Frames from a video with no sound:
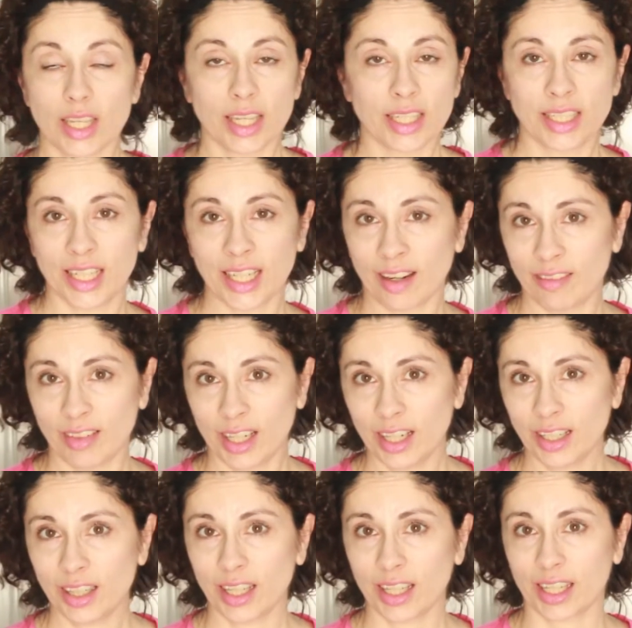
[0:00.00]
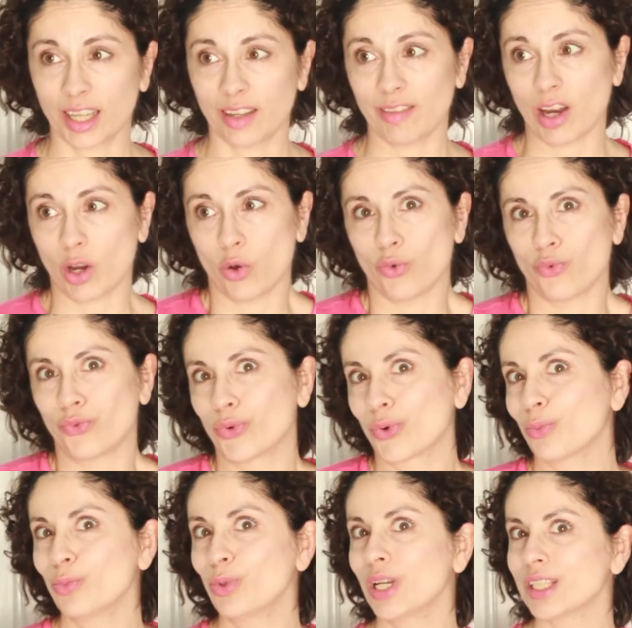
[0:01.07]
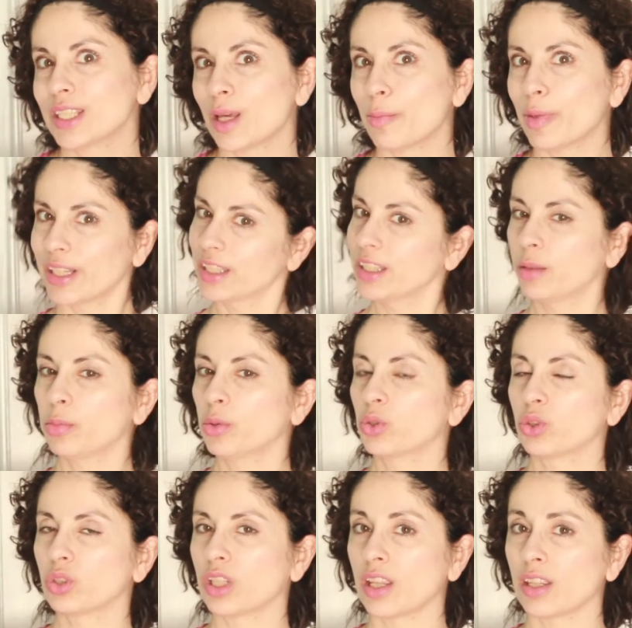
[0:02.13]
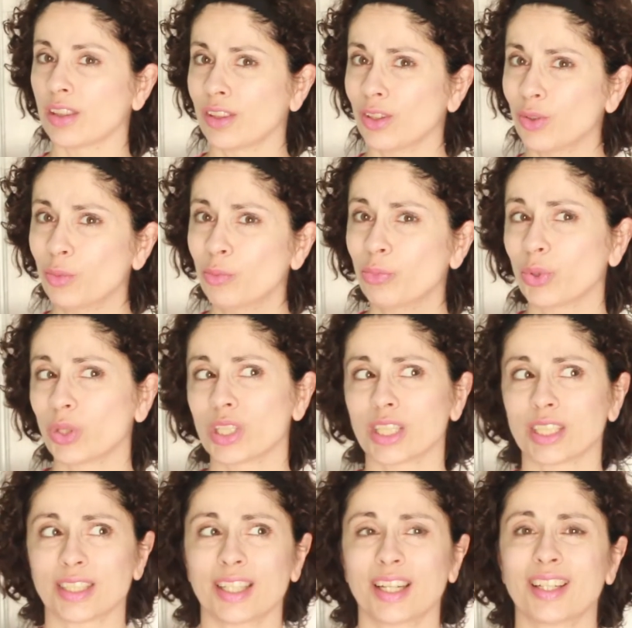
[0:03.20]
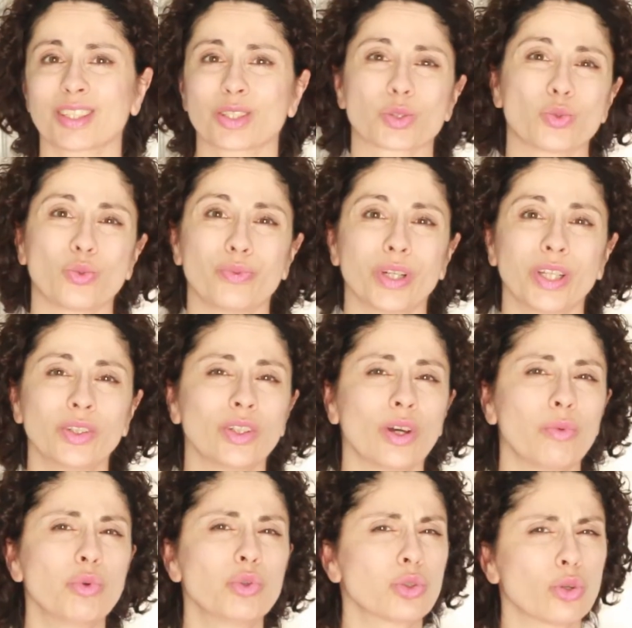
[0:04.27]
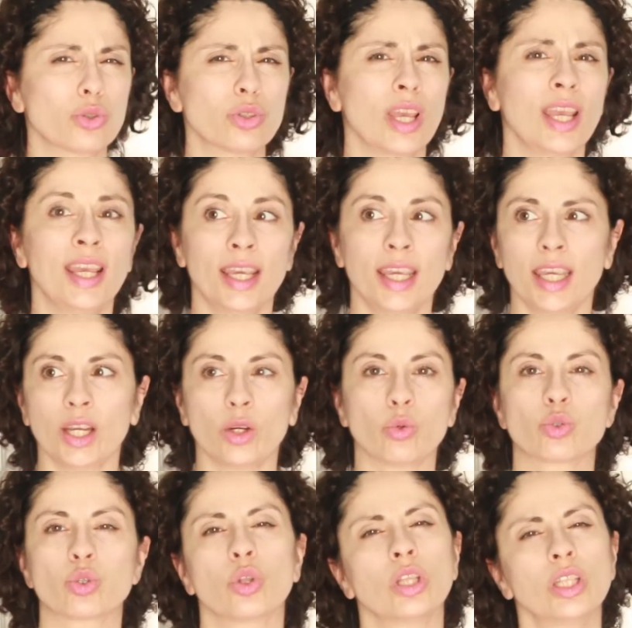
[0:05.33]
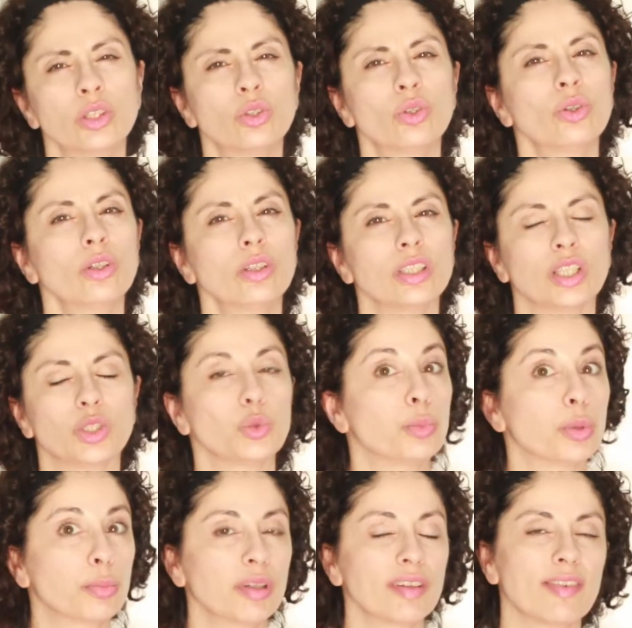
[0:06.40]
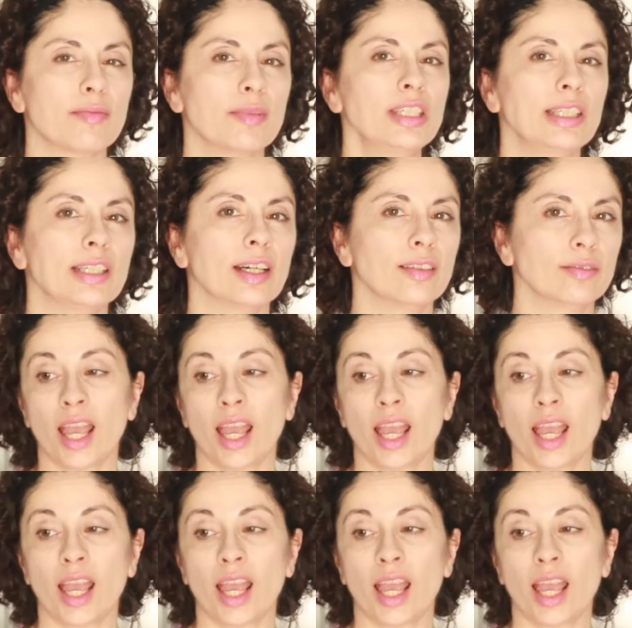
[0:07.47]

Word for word: Sin hablar de que bajo fórmulas de aparente protección puedes estar sufriendo abusos incluso dentro de tu propia familia.